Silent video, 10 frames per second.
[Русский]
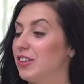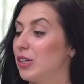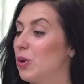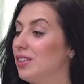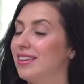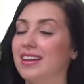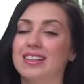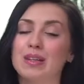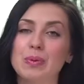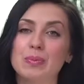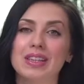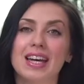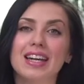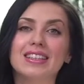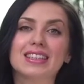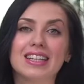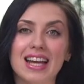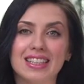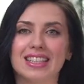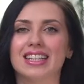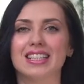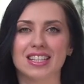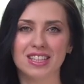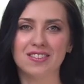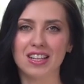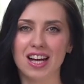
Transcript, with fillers: флакон напоминает грани драгоценного